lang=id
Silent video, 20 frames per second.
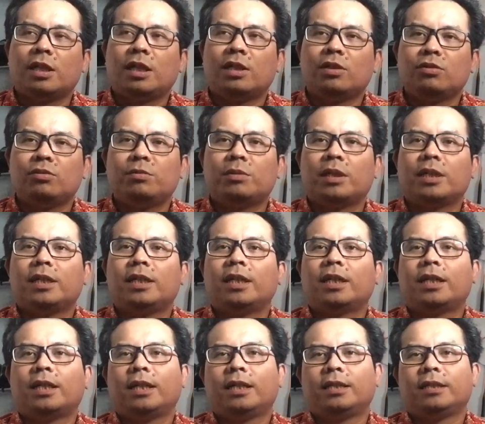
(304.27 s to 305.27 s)
lalu
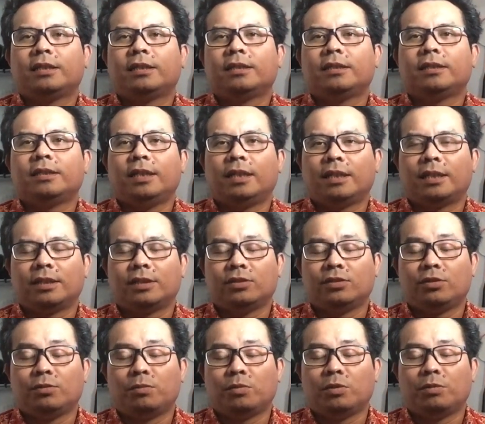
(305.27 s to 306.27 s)
merayakan yang
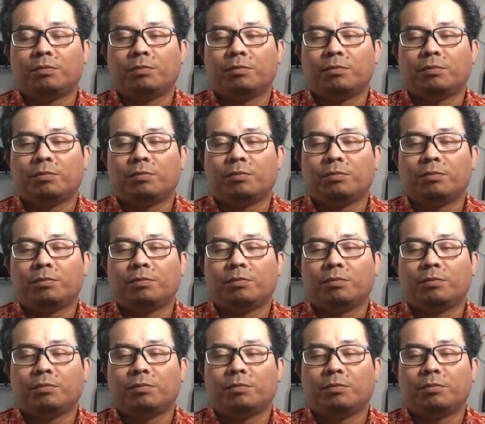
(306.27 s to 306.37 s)
ke-74.